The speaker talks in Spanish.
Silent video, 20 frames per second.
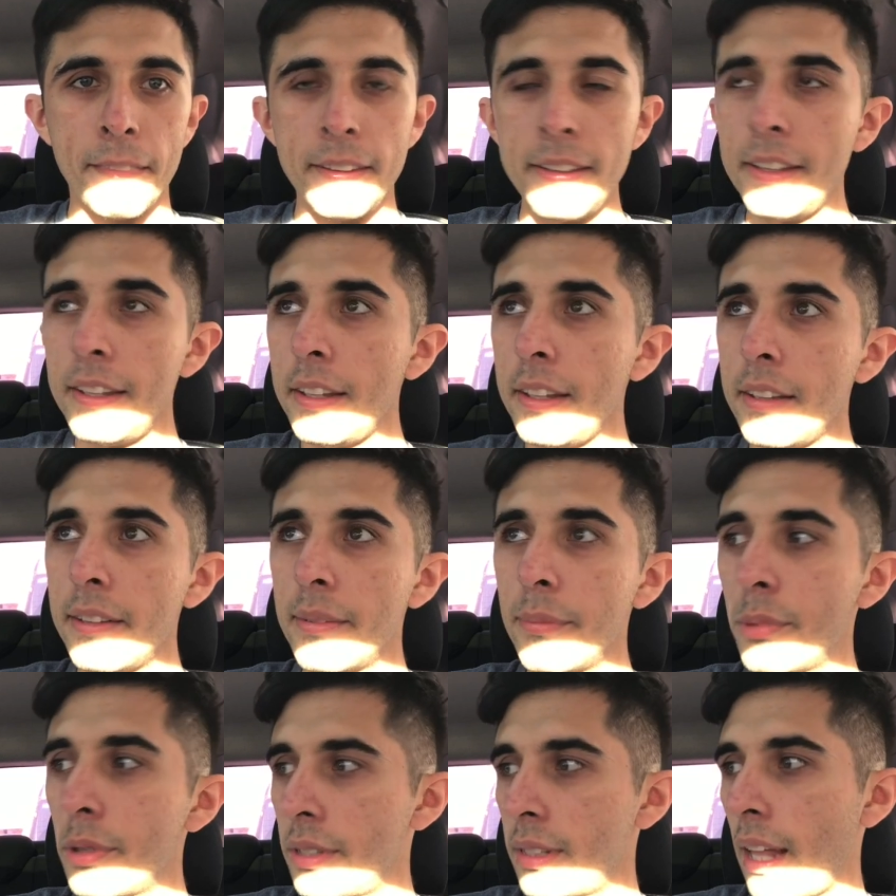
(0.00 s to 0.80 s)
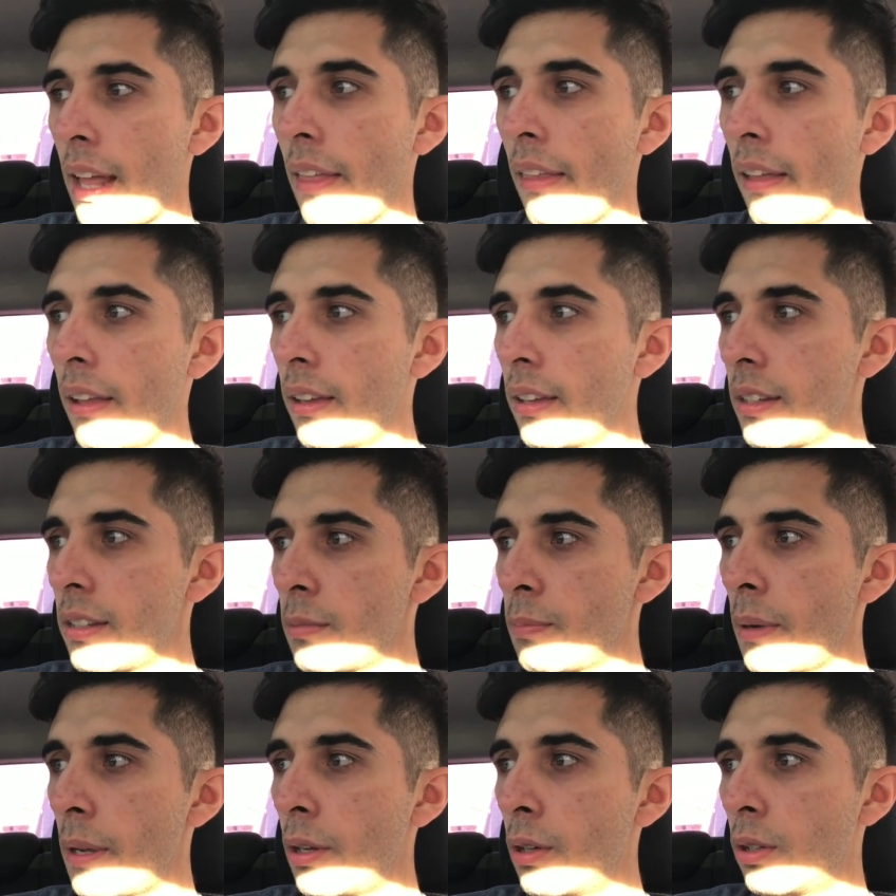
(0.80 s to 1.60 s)
Y pues nada,
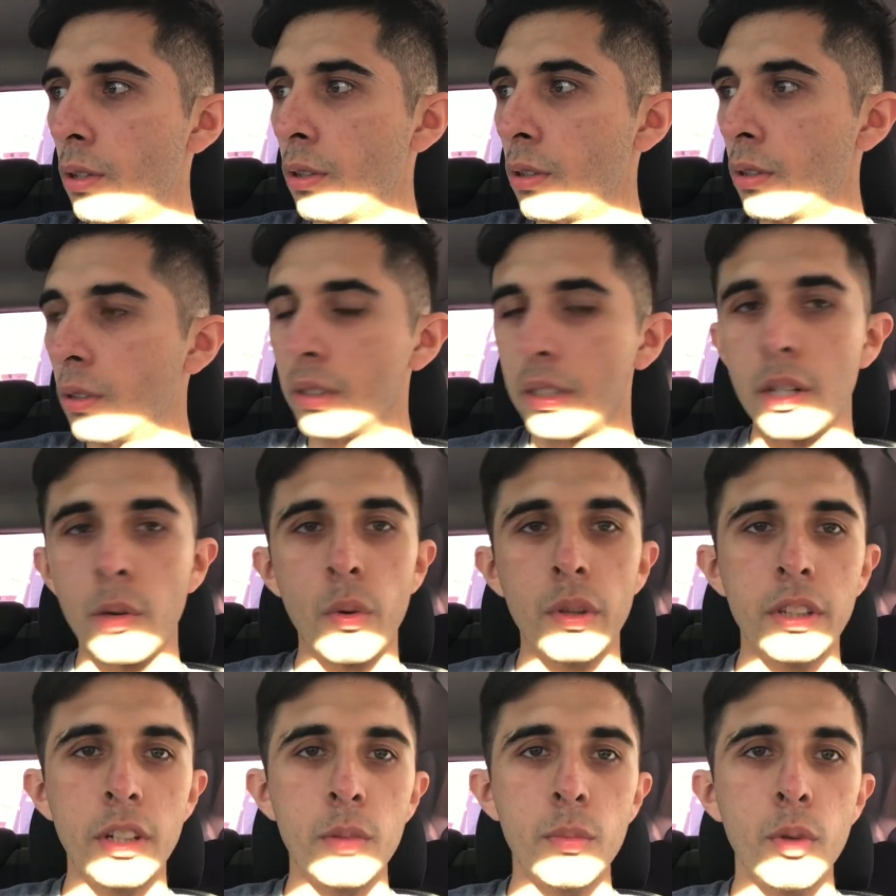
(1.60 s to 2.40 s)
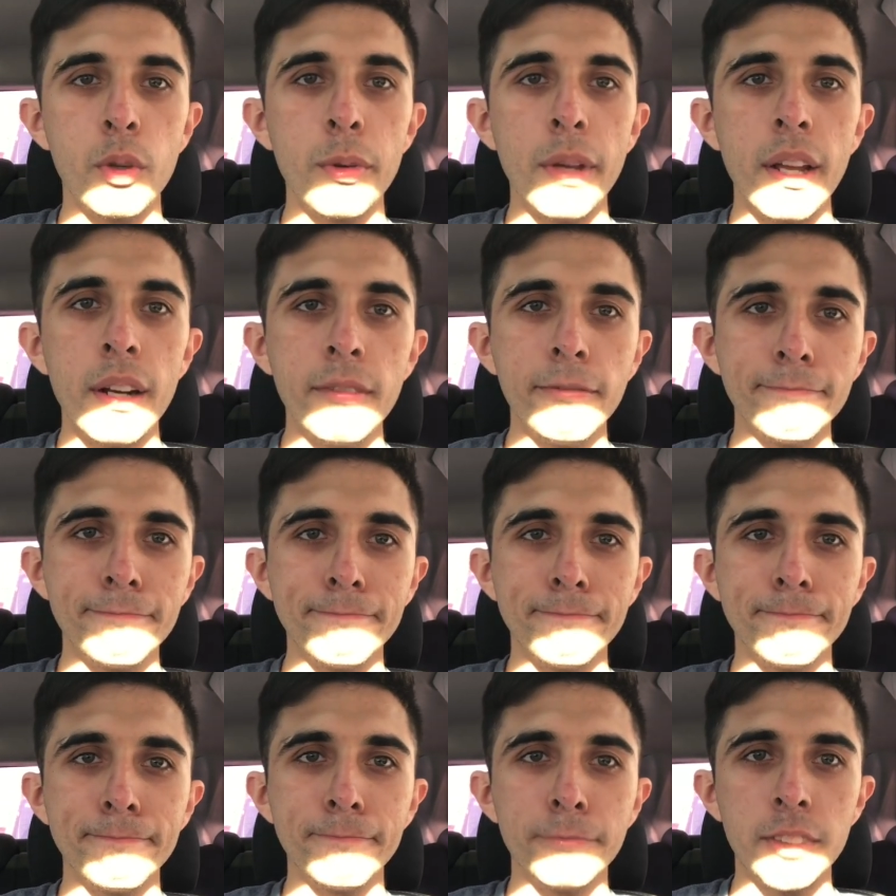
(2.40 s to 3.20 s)
espero se encuentren muy bien.
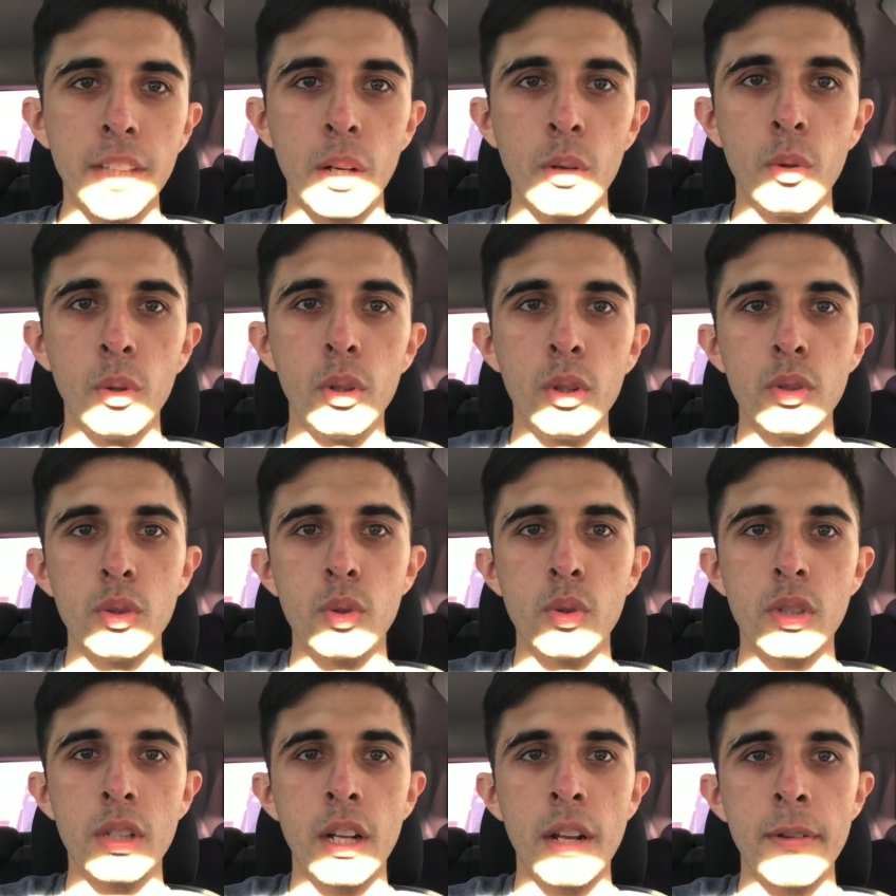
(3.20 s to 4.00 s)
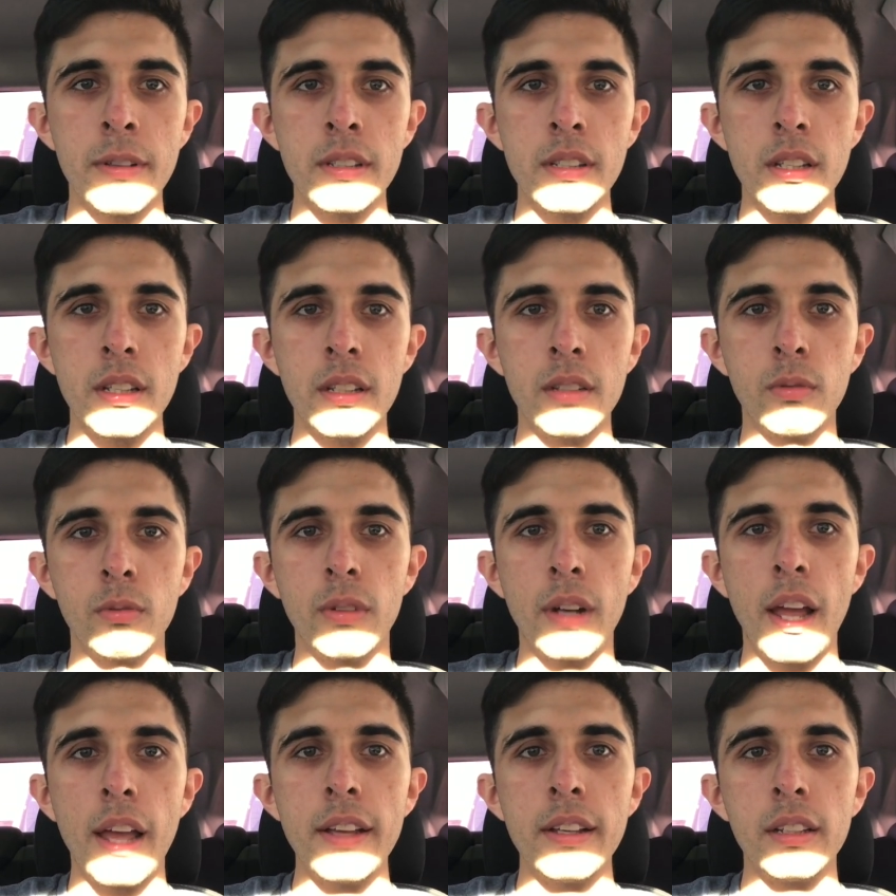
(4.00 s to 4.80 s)
Un saludo, suscríbanse,
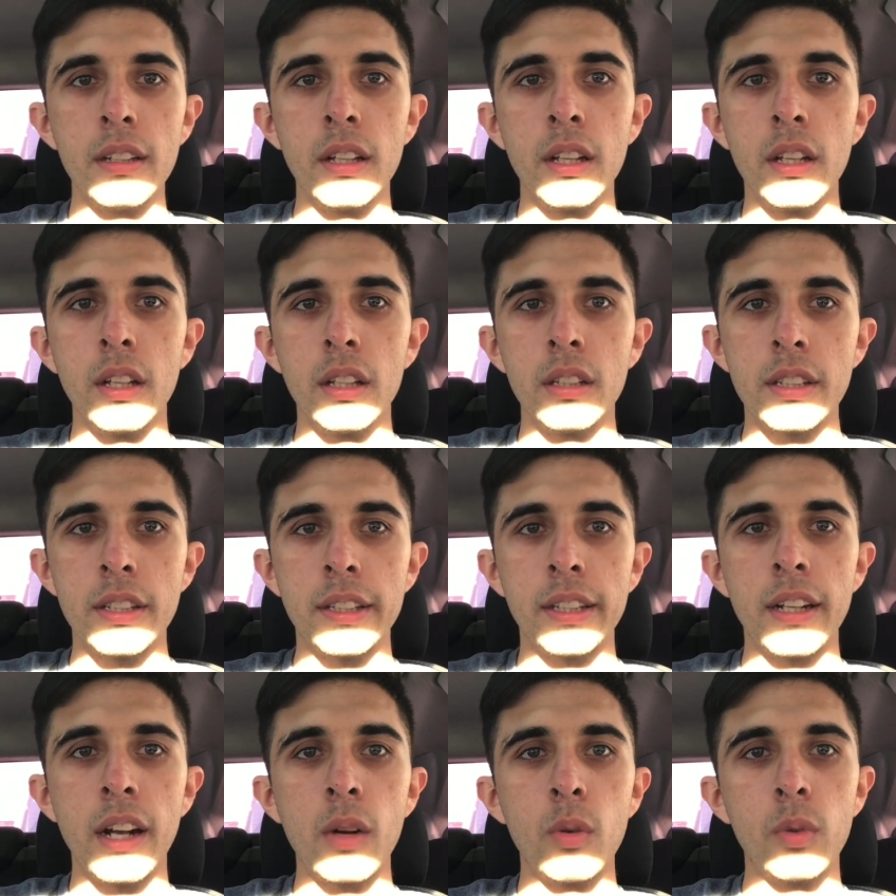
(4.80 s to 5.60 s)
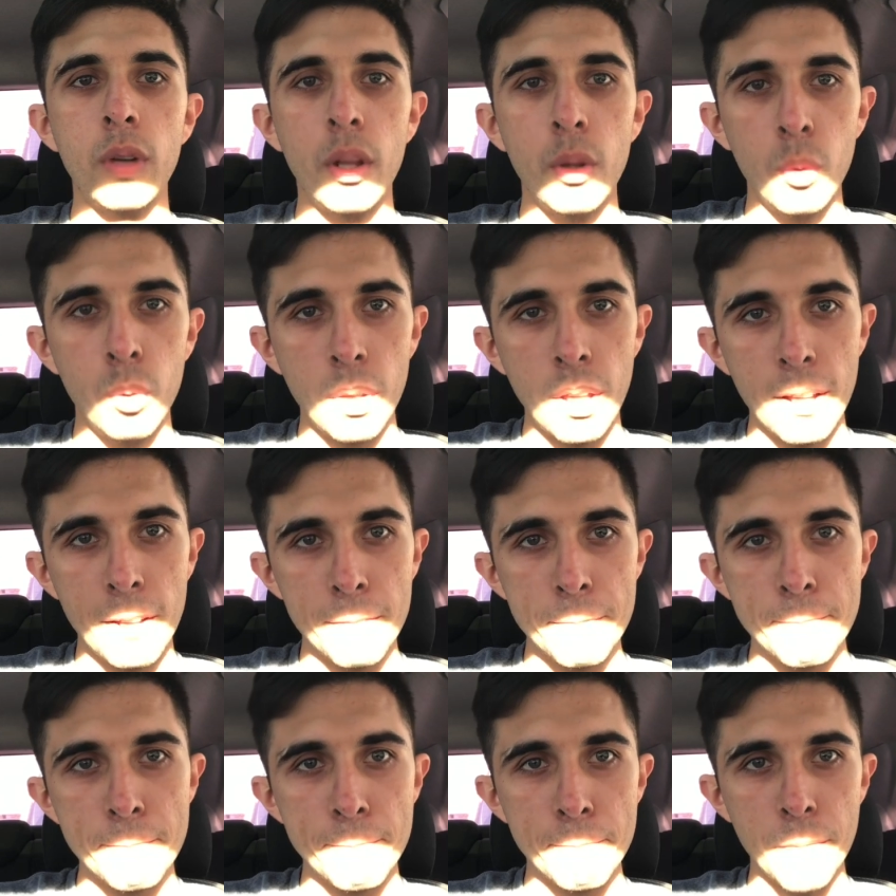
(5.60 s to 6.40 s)
un like. Si tiene alguna duda,
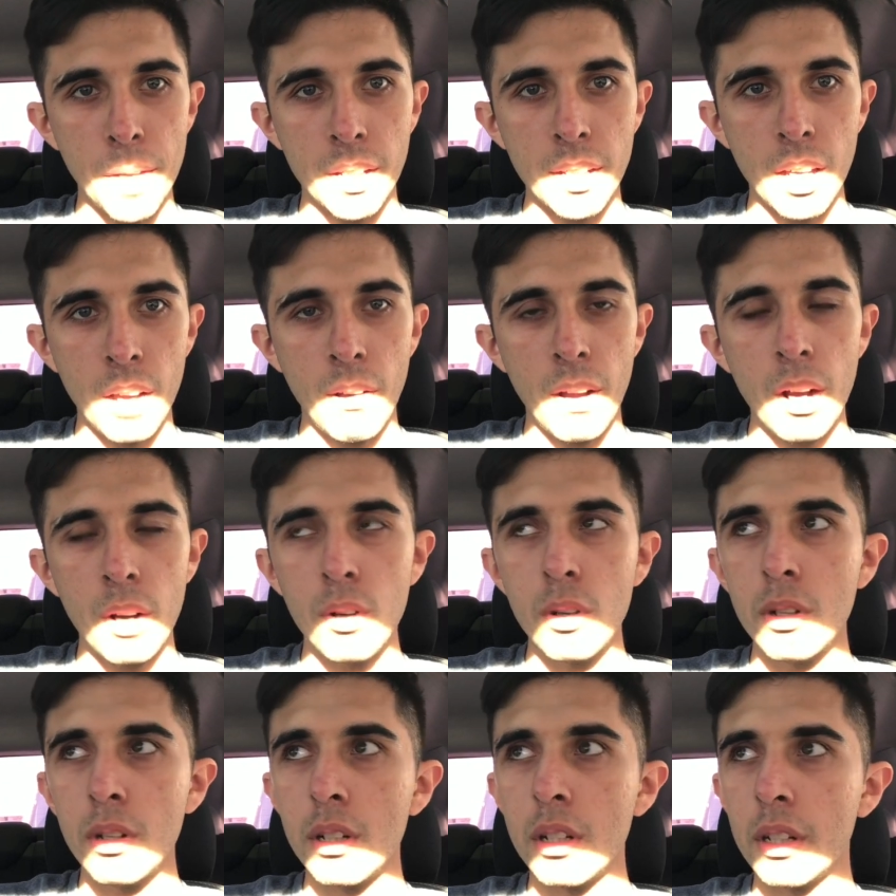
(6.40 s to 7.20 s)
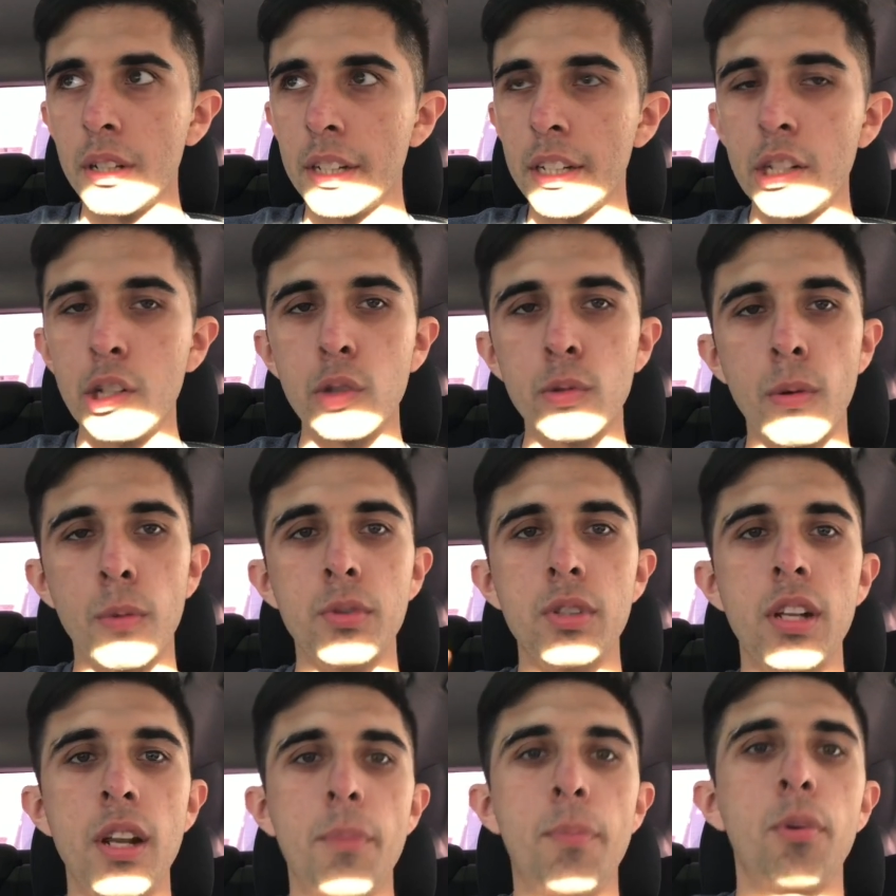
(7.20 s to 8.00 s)
aquí abajo y nos
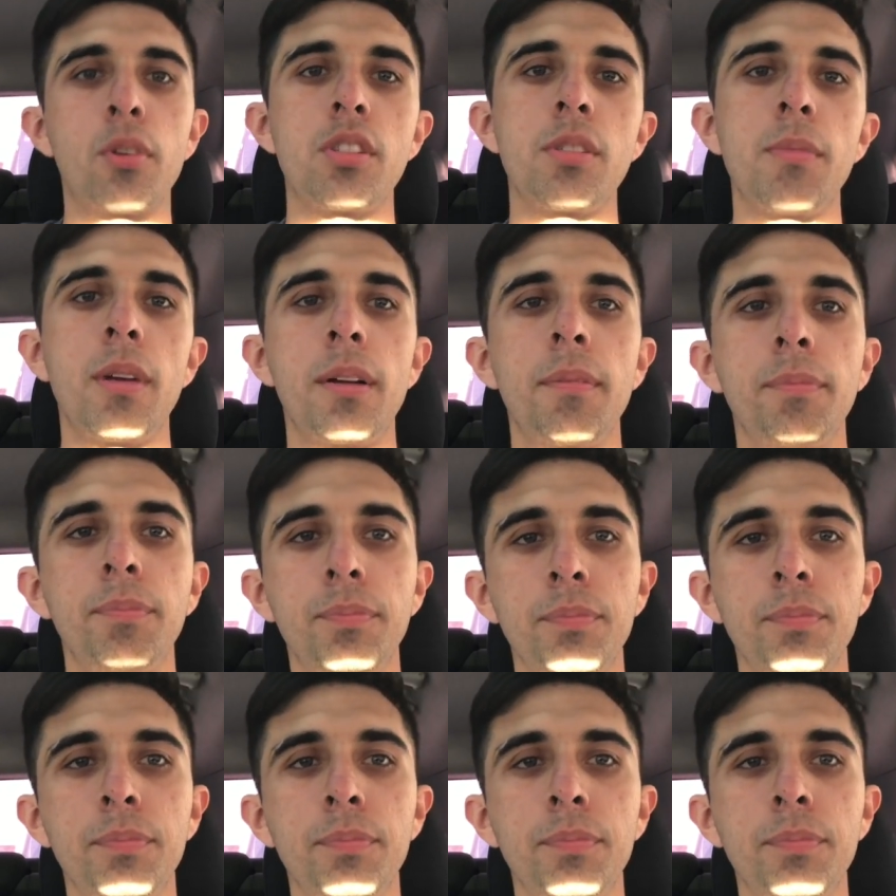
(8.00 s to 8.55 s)
vemos en la próxima.